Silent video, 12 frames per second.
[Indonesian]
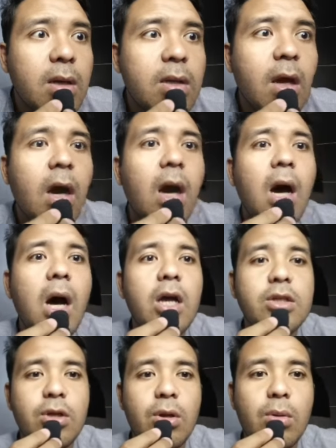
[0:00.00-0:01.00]
Ya
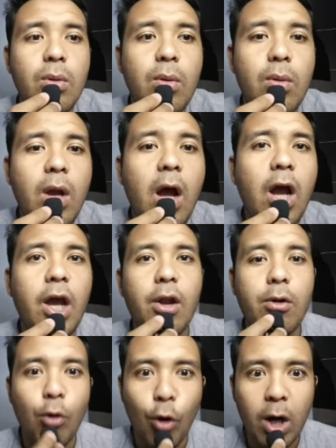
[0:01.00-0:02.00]
SR do Ya
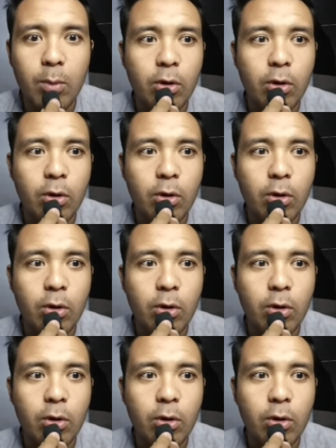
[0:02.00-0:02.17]
R doang